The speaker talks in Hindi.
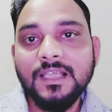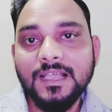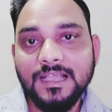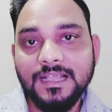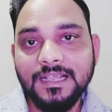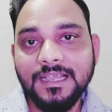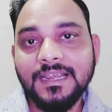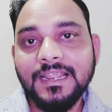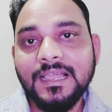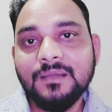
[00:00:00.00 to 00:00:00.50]

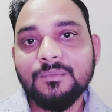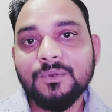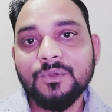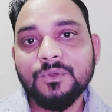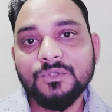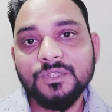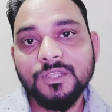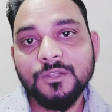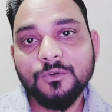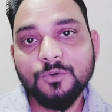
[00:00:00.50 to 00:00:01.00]
अगर आप
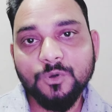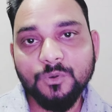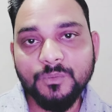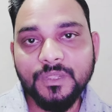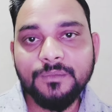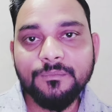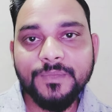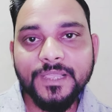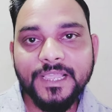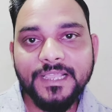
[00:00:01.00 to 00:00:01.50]
लोगों ने
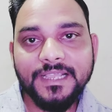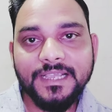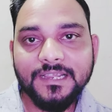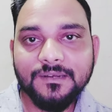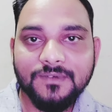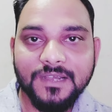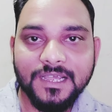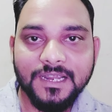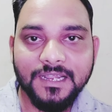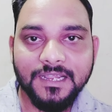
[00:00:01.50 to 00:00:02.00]
रोमिंग पैक
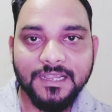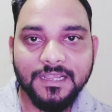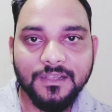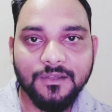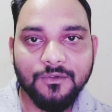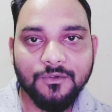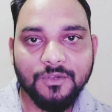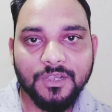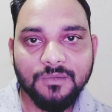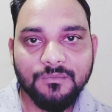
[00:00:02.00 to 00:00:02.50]
करवा रखा
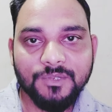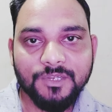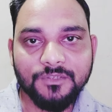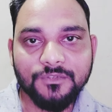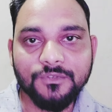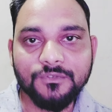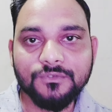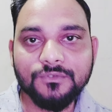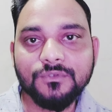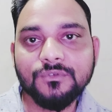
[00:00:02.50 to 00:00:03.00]
होगा मेरे
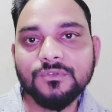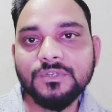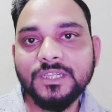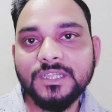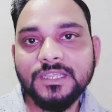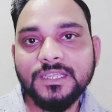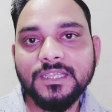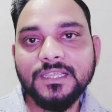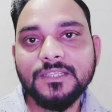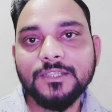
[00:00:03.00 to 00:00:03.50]
दोस्तों
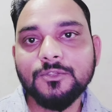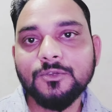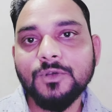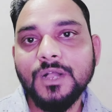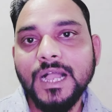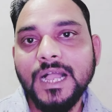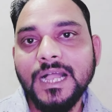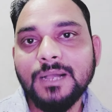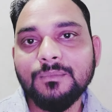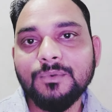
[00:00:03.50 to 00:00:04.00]
ठीक है तो
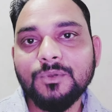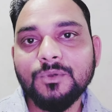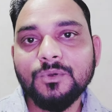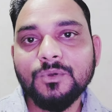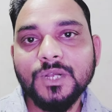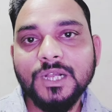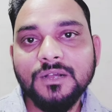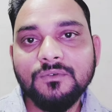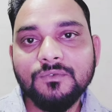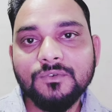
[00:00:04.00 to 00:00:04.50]
आप लोगों
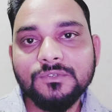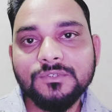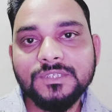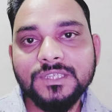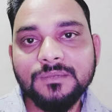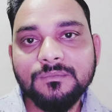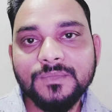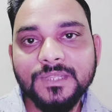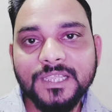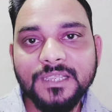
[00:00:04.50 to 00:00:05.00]
का वो
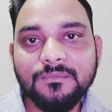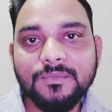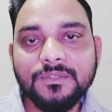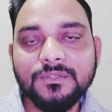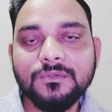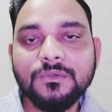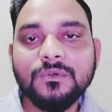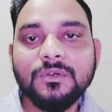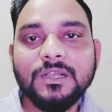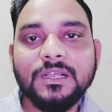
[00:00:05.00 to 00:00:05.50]
सिम नहीं
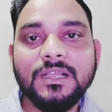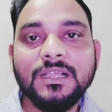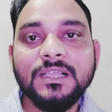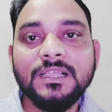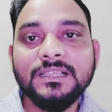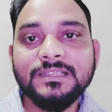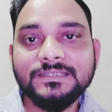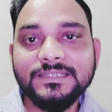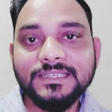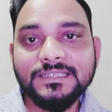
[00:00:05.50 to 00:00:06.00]
बंद होगा
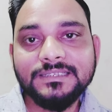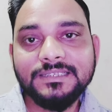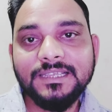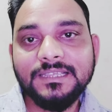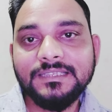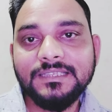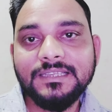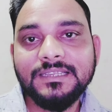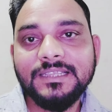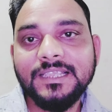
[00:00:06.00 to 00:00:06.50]
जिसके
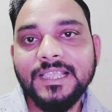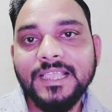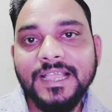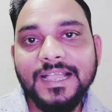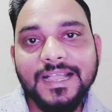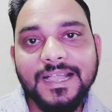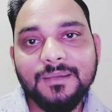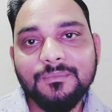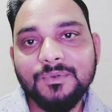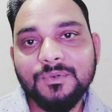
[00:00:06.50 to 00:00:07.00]
ज़रिए
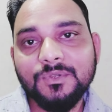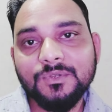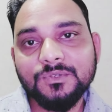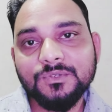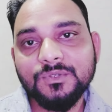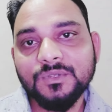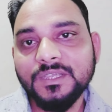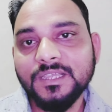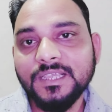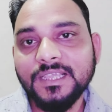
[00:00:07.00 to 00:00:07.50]
आप लोग
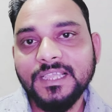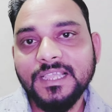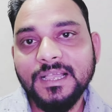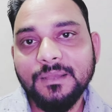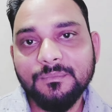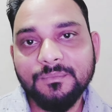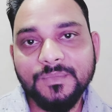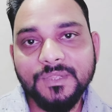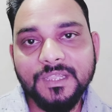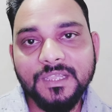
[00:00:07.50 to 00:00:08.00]
जो है
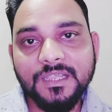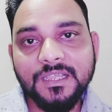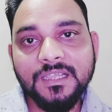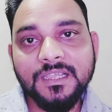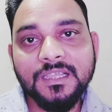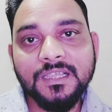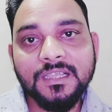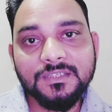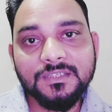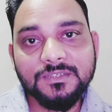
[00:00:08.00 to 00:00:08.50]
अपना
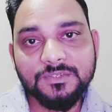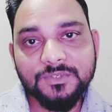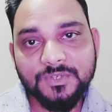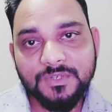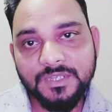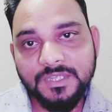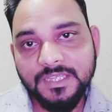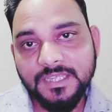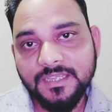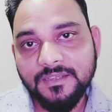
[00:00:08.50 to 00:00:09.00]
जो
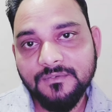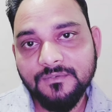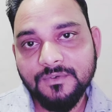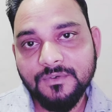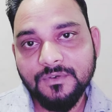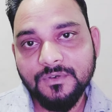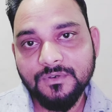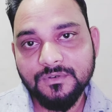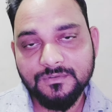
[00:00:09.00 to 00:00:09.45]
है वो